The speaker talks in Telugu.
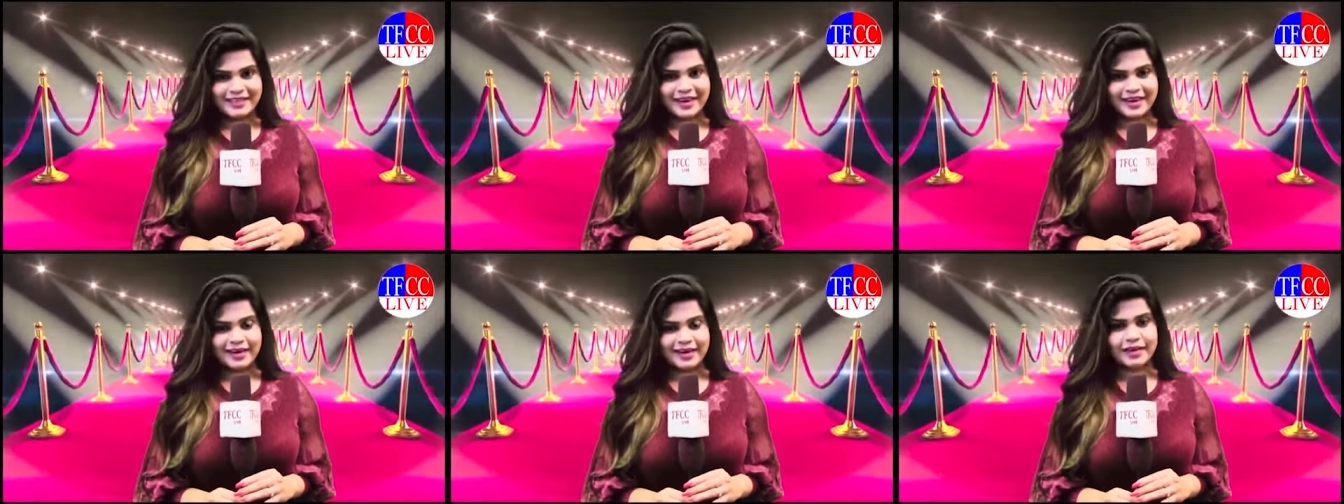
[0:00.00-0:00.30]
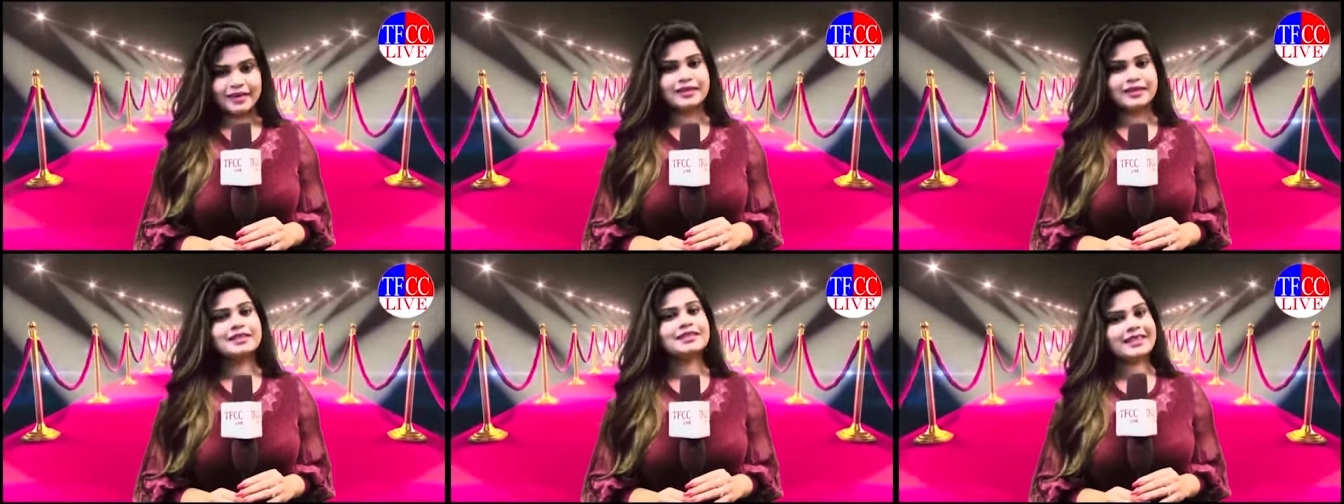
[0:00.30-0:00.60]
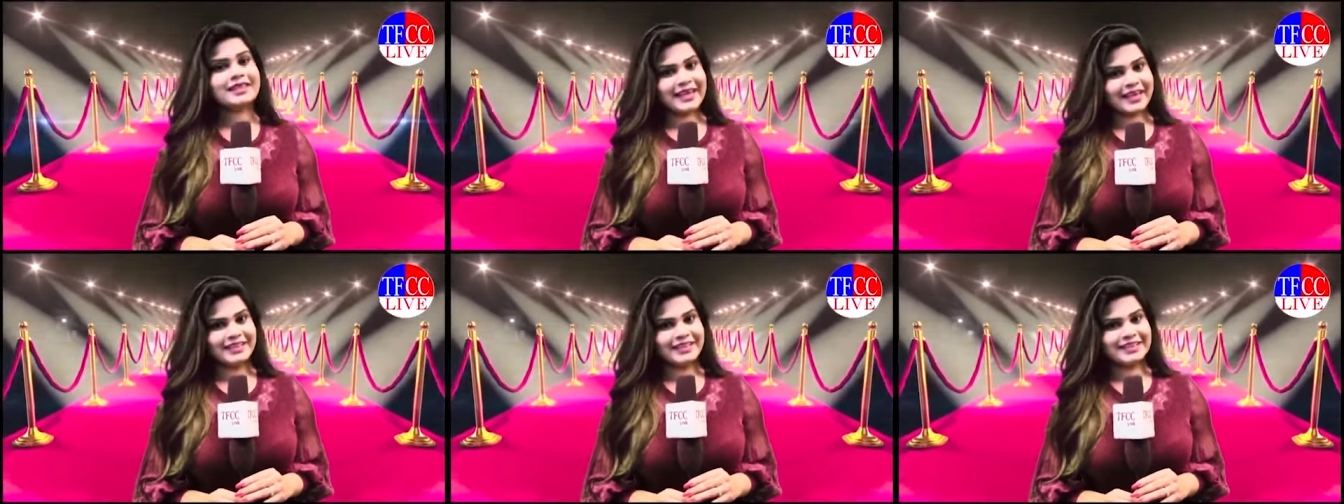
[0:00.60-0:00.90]
చేయండి
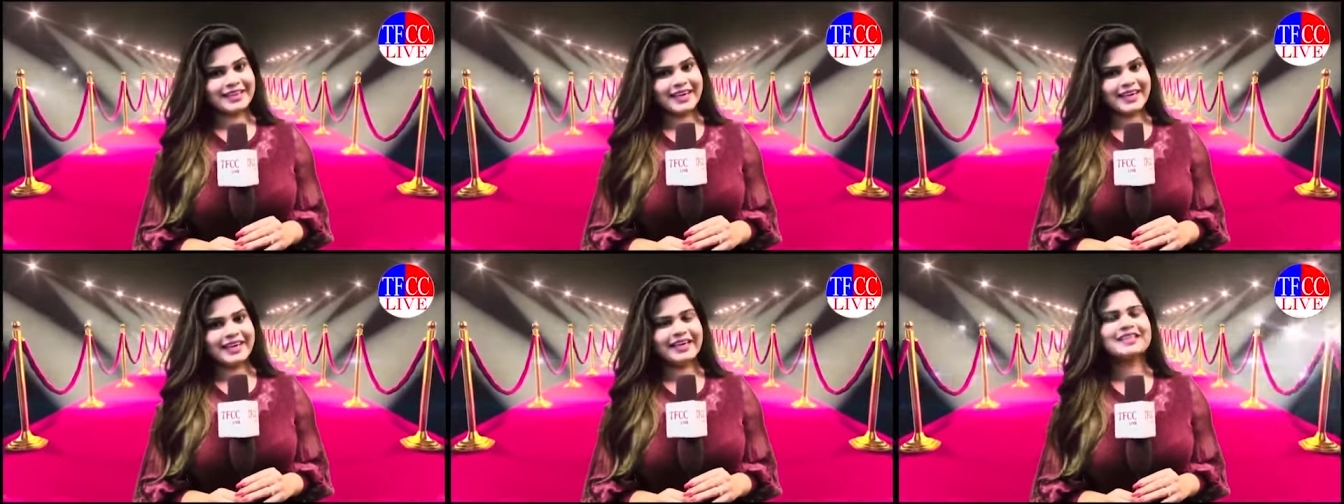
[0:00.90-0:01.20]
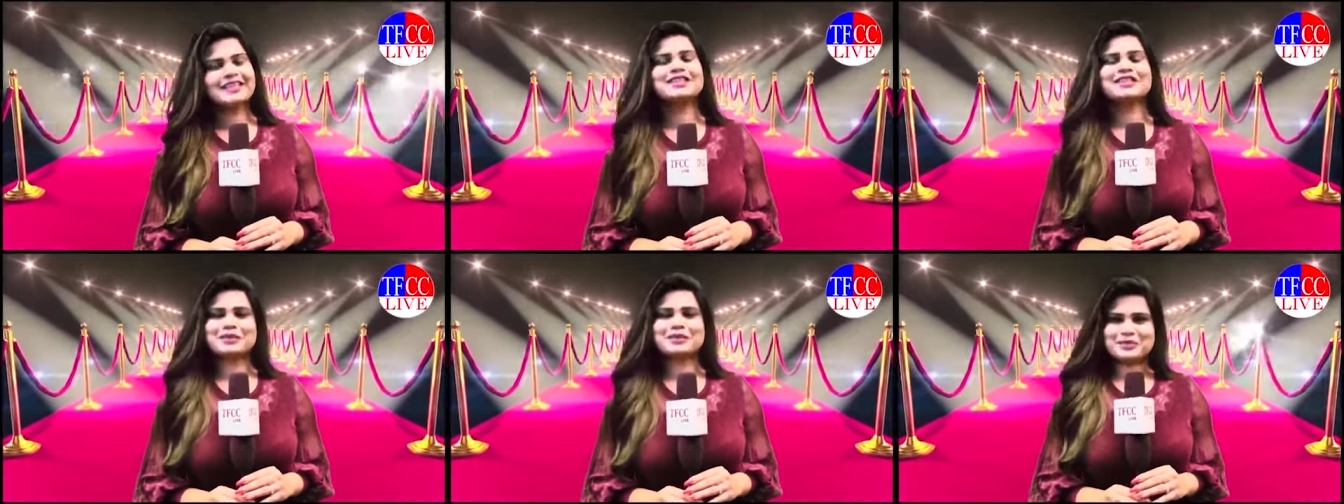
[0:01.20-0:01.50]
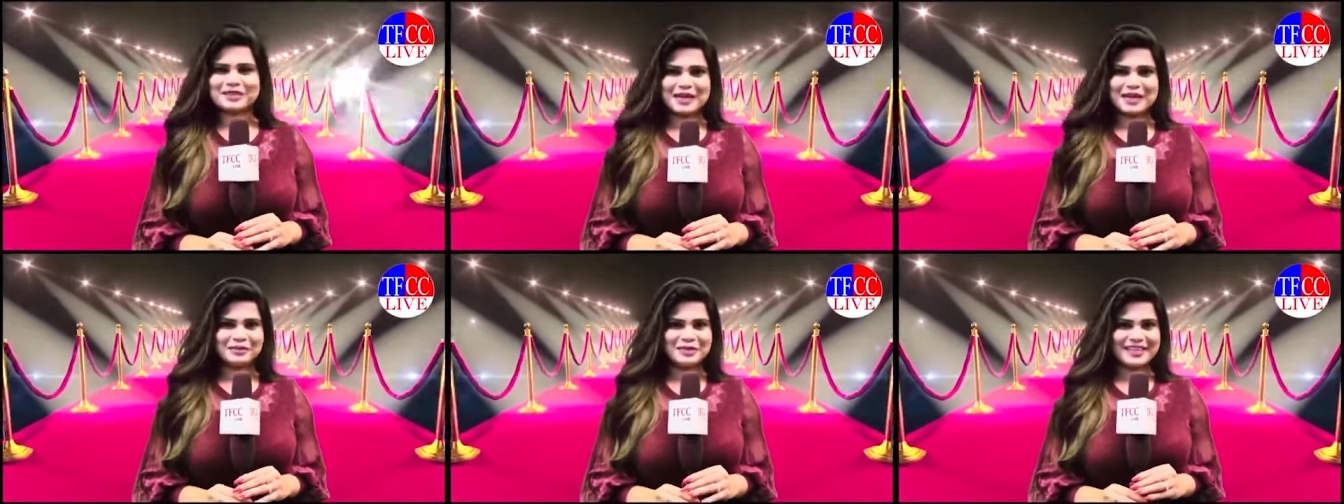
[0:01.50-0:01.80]
షేర్ చేయండి
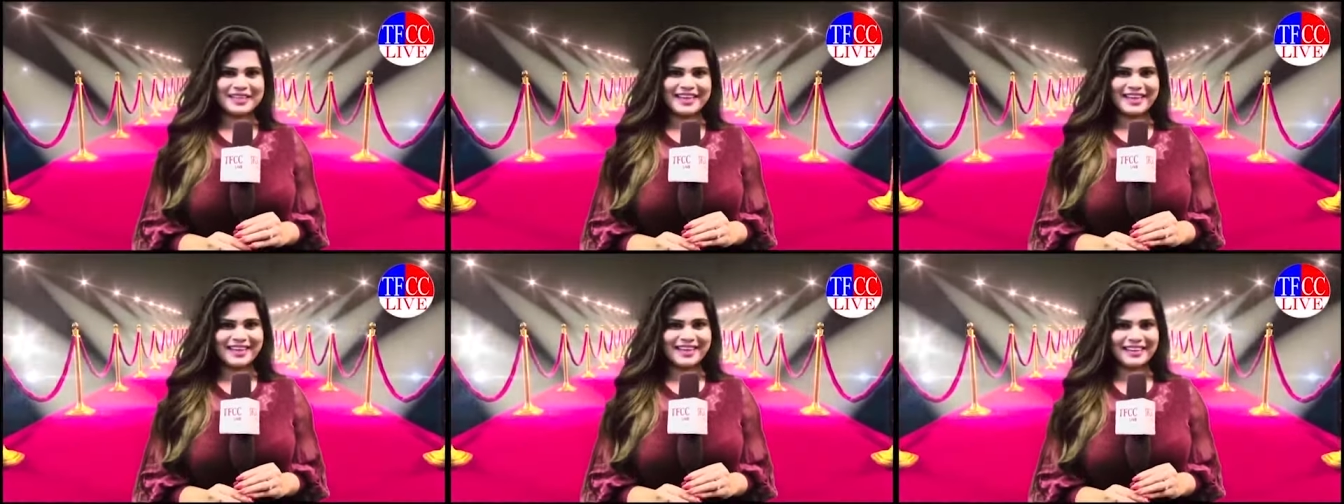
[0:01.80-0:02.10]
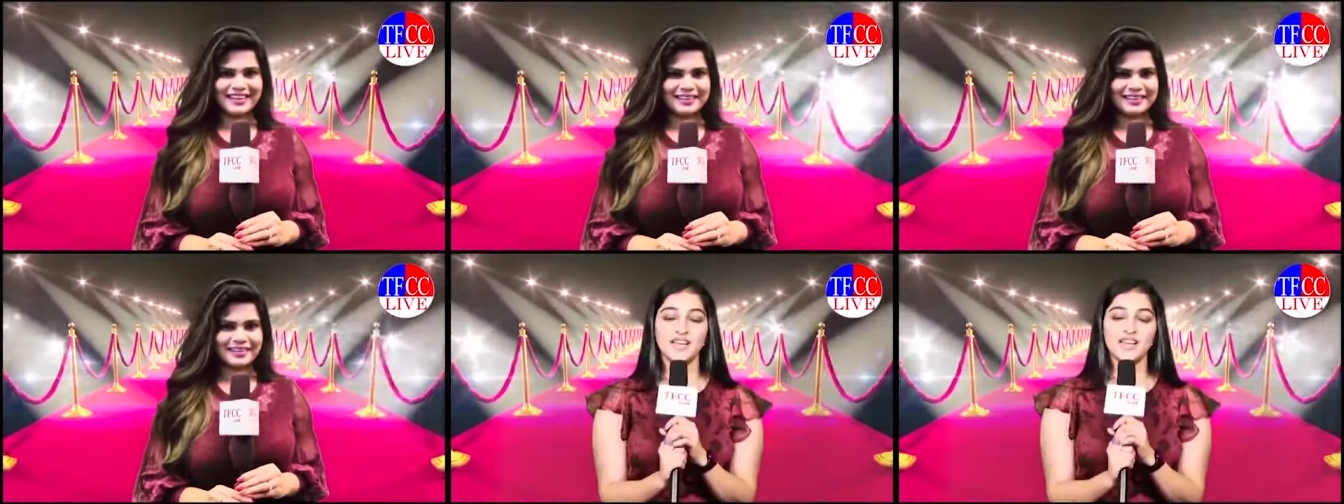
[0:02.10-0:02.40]
సబ్స్క్రైబ్ చేయండి